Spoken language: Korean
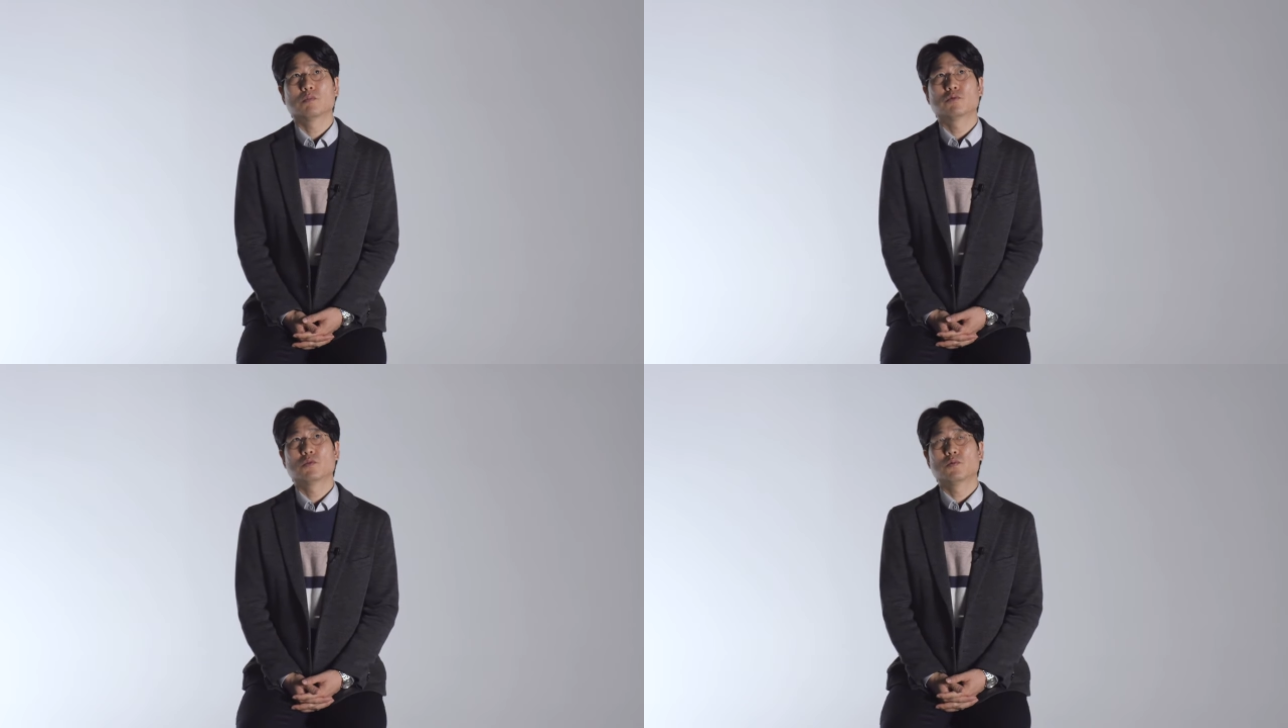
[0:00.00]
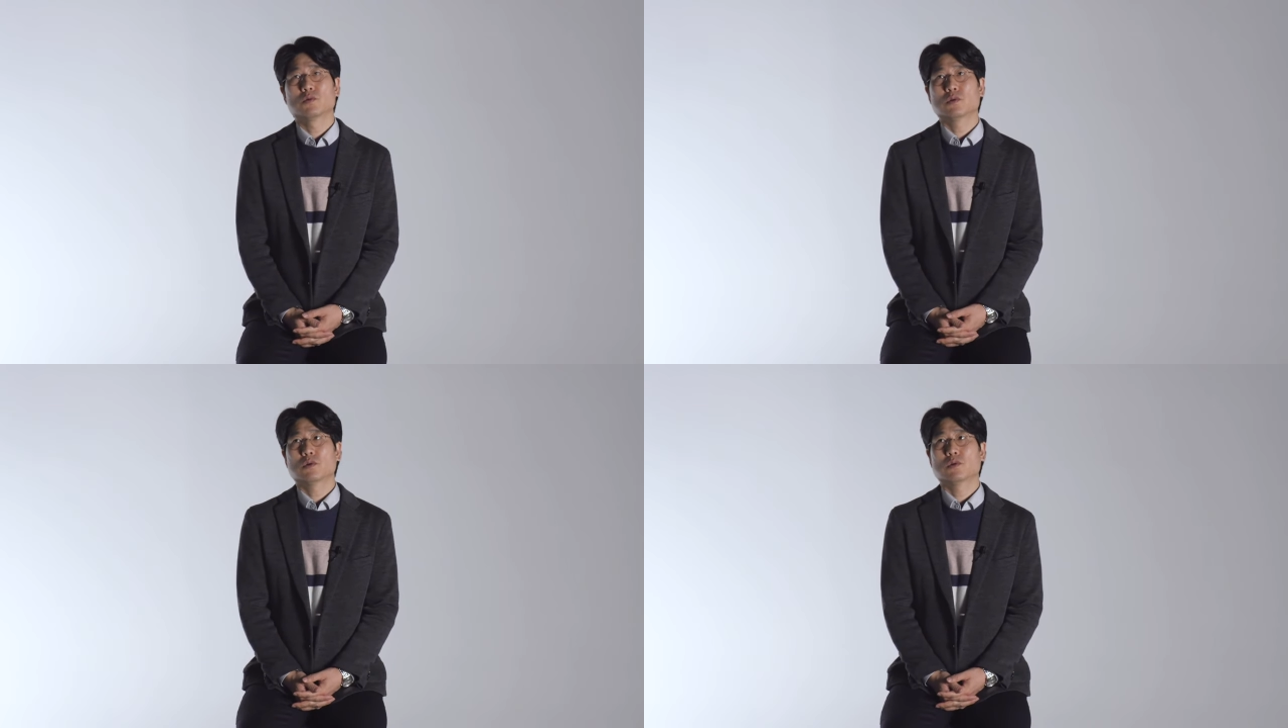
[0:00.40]

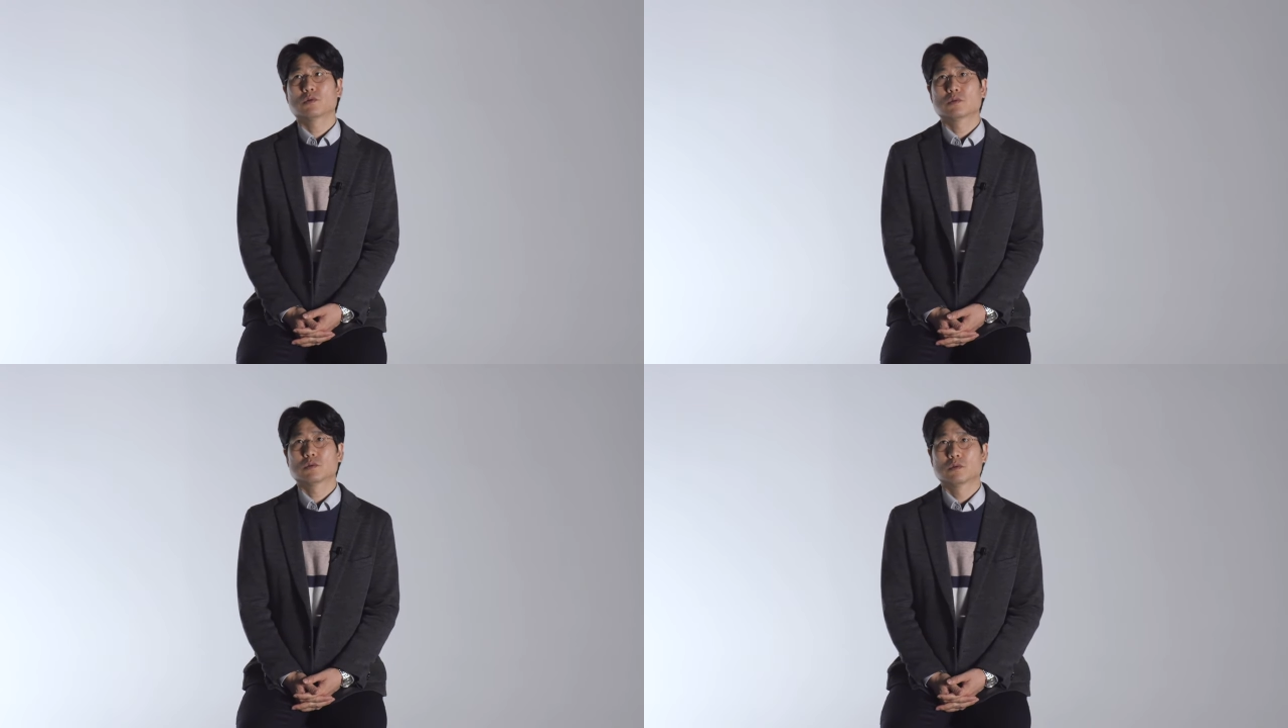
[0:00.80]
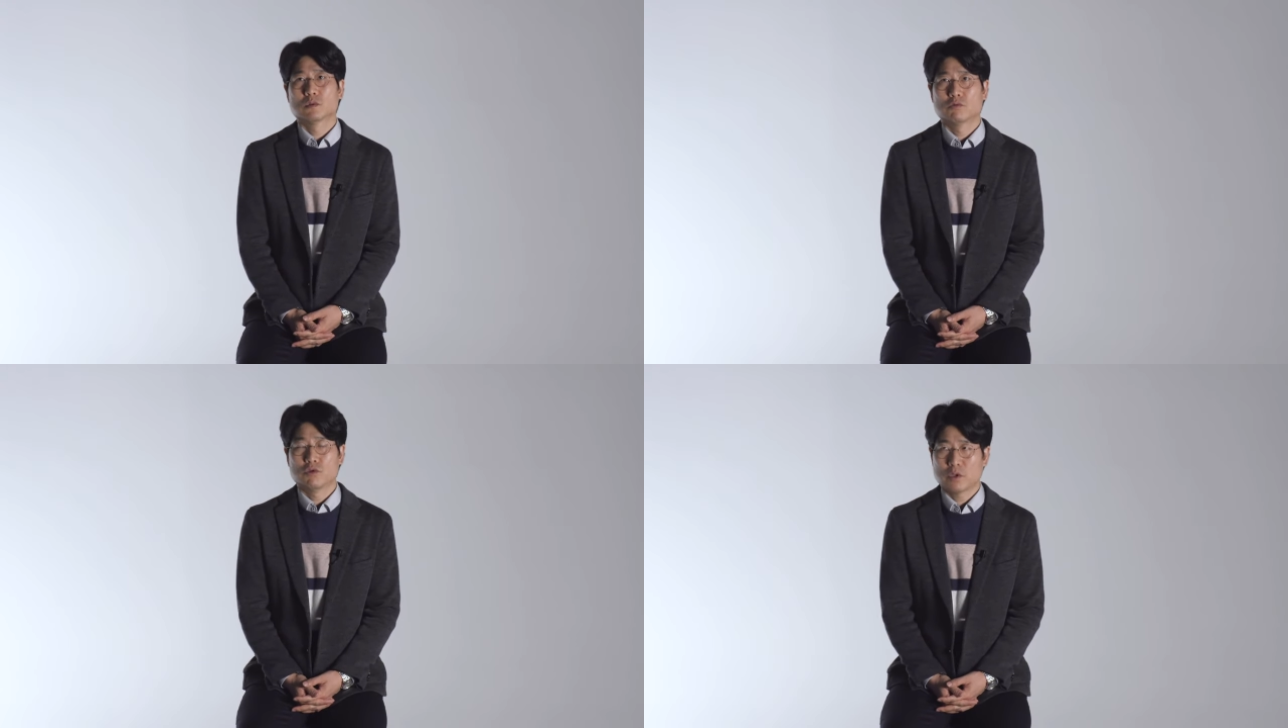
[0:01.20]
프로포절은
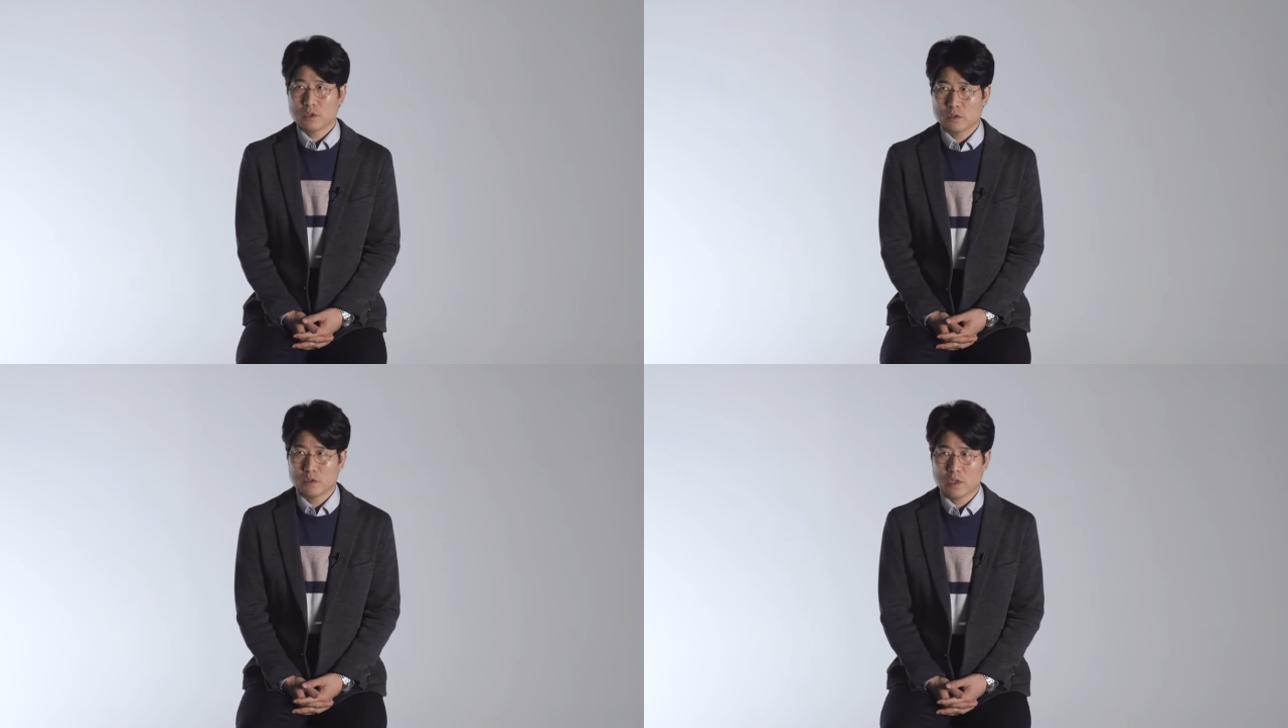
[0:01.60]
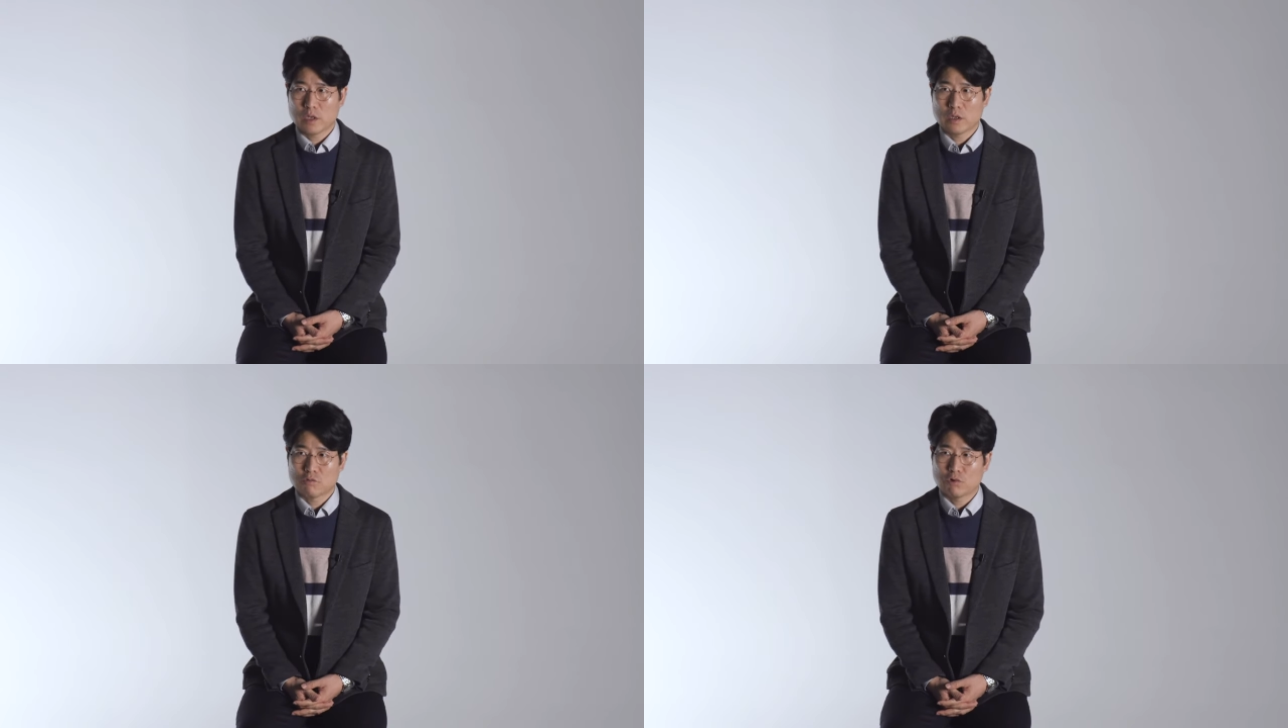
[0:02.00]
리젝을
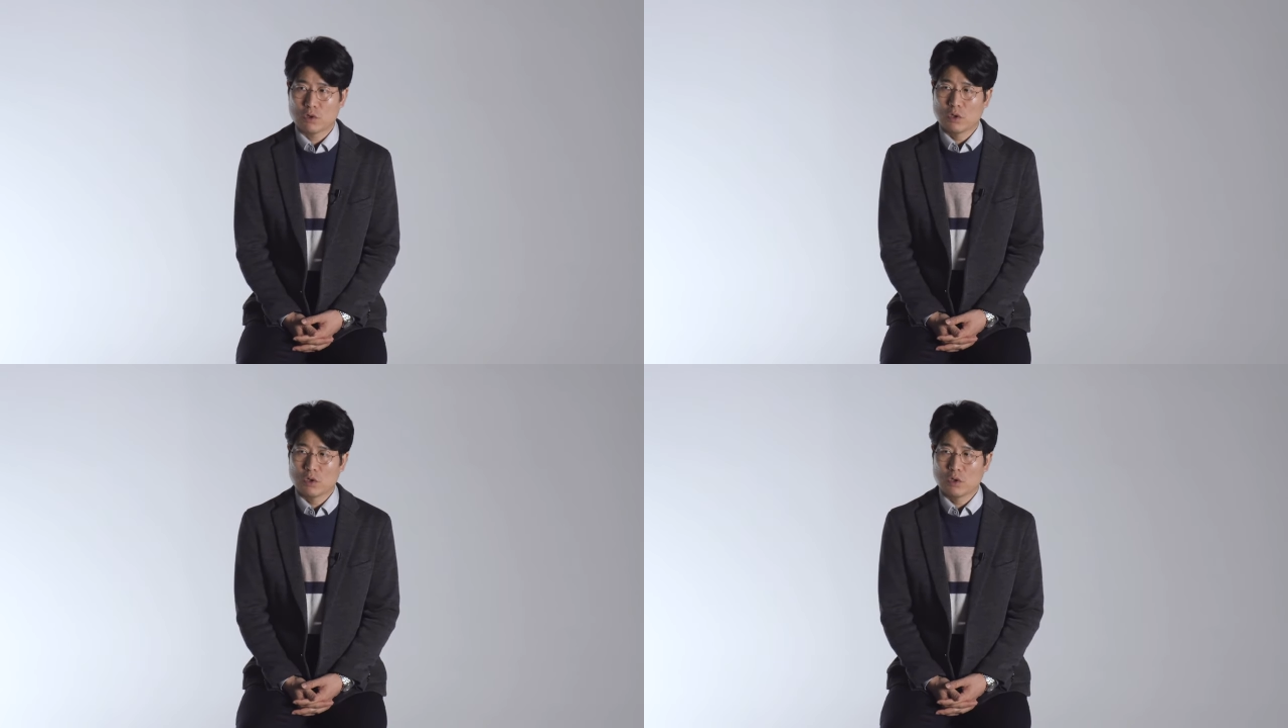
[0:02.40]
당했고요.